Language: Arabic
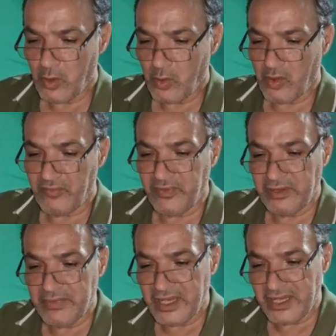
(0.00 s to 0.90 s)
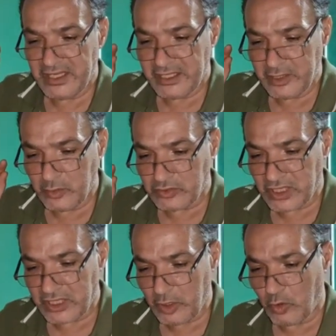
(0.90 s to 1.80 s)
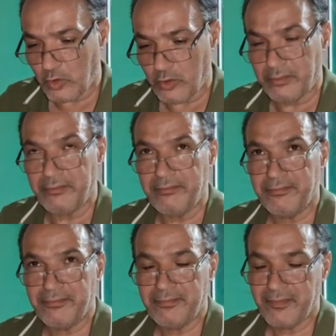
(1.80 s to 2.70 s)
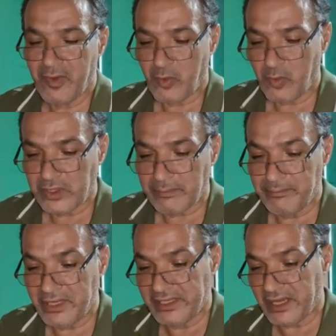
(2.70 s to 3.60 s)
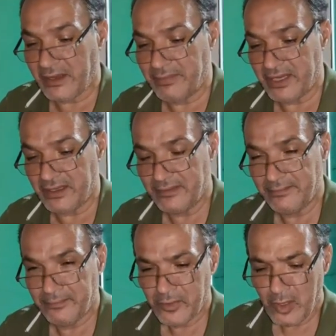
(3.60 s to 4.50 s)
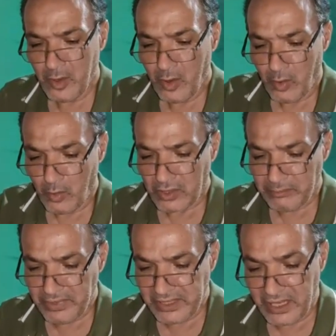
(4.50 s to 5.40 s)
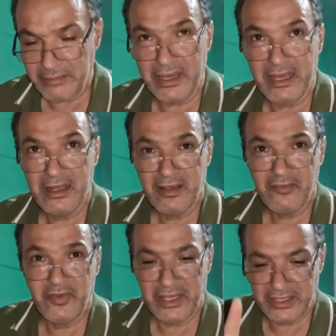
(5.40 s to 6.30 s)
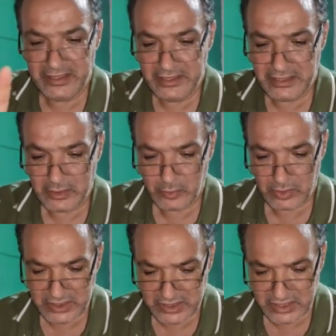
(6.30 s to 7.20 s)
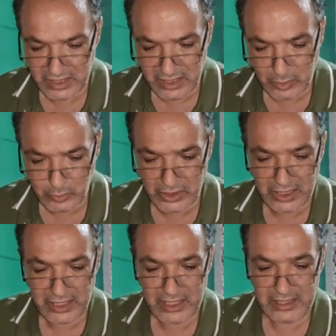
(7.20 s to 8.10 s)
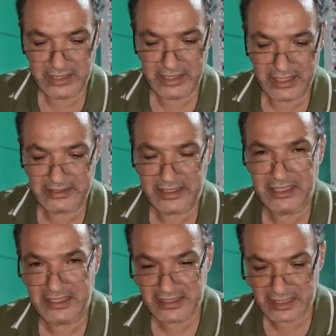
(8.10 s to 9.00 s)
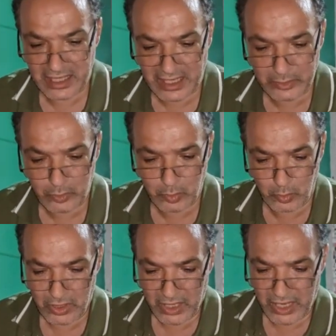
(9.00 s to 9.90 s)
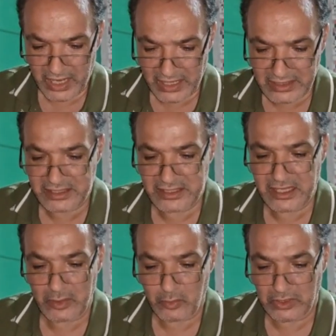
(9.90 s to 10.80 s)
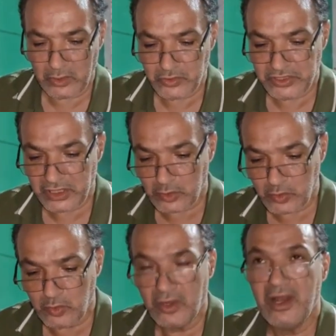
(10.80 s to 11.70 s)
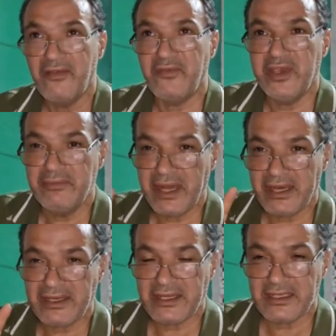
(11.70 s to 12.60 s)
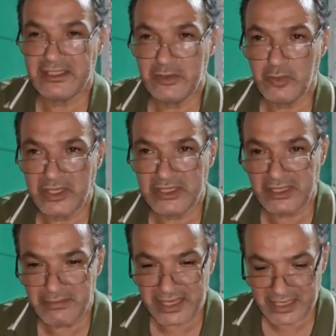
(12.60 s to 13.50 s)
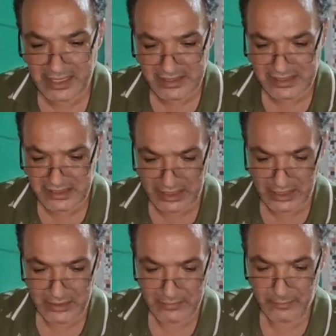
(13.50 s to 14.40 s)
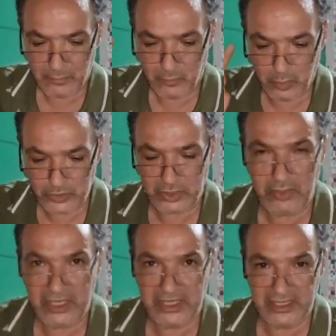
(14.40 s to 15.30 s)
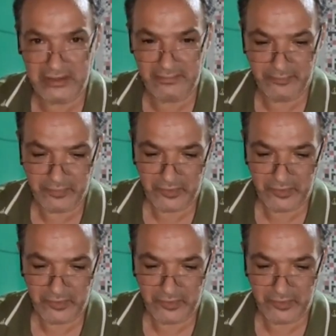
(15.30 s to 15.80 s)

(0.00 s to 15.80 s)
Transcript: وفي المعارك أطارحكم ورب الكعبة ورب الكعبة فإني والتقاعد لن أتنازل عنه حتى ولو صرت في معركة وادي المخازن متوكلا